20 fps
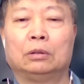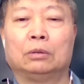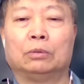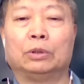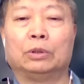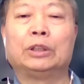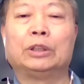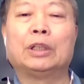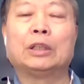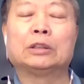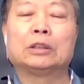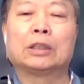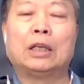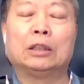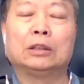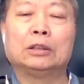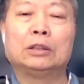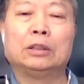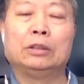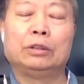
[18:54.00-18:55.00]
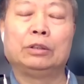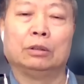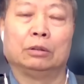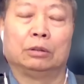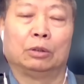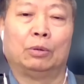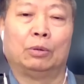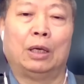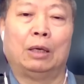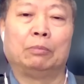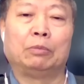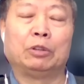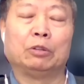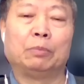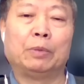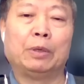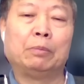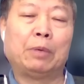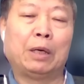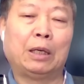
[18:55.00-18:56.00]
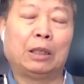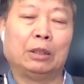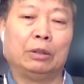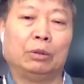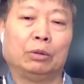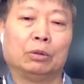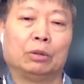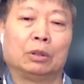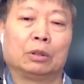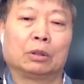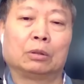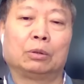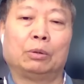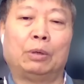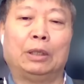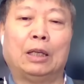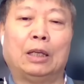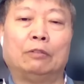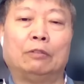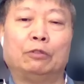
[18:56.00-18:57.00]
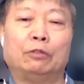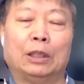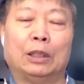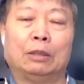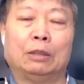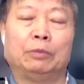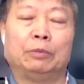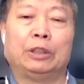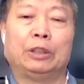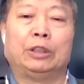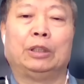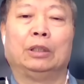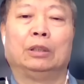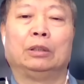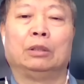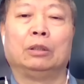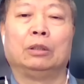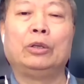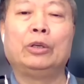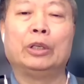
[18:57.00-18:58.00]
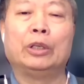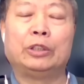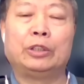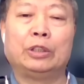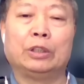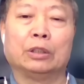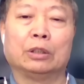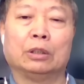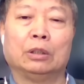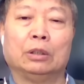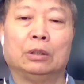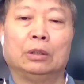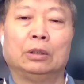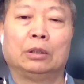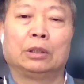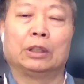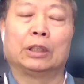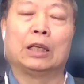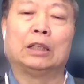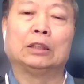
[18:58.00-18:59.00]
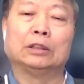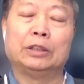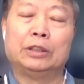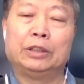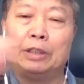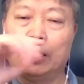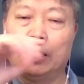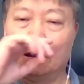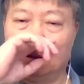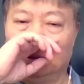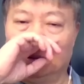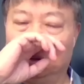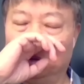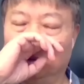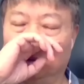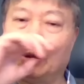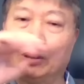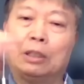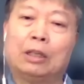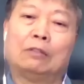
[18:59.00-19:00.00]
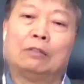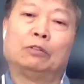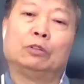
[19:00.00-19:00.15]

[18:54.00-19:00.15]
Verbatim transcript: 我记得当时康生有一句话，就别人把很多蒯大富啊他们这些的劣迹给康生讲，因为蒯大